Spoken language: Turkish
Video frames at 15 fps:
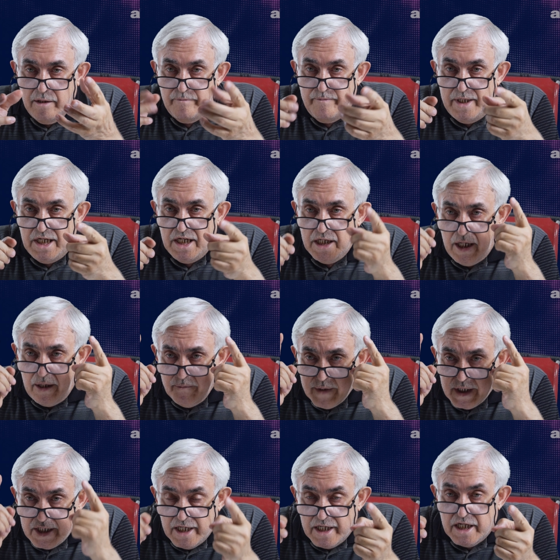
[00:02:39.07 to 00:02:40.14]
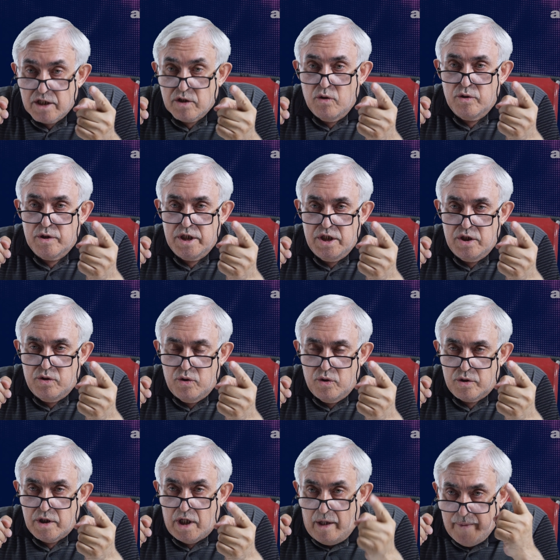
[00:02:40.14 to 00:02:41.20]
Bilinen bir yere doğru
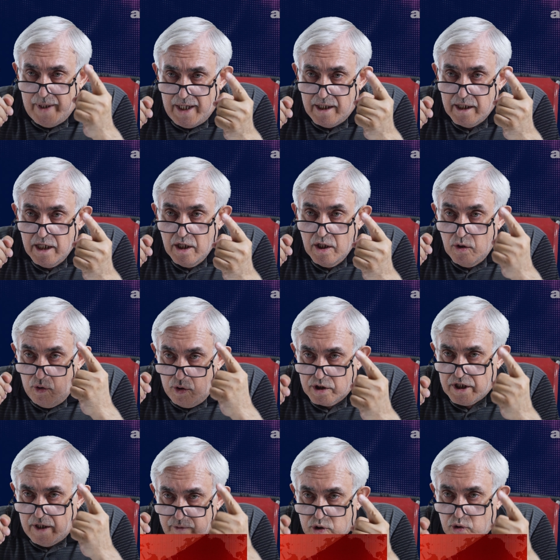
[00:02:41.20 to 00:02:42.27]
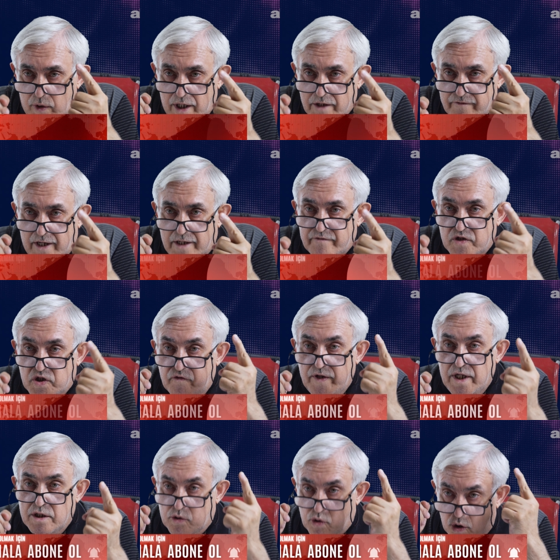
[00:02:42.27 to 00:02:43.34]
gidiyor. Ama orada bir duvar var
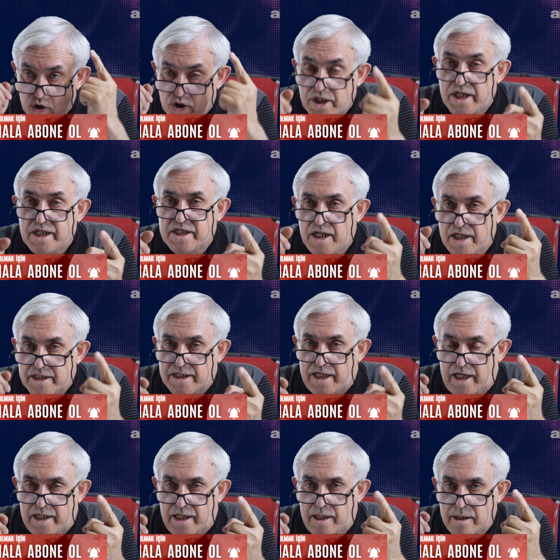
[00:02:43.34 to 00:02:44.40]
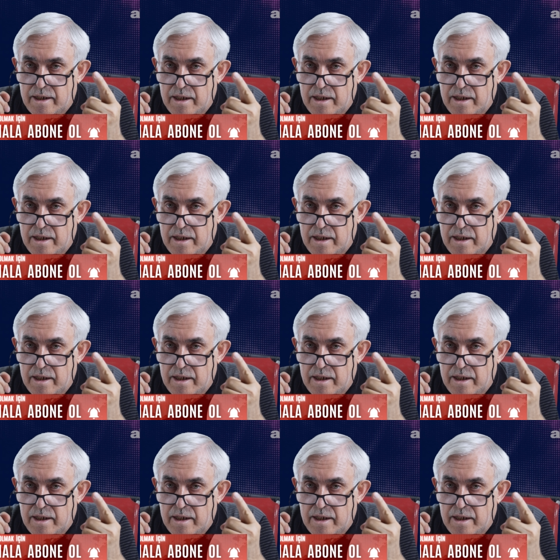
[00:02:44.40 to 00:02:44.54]
ve toslayacağız gene.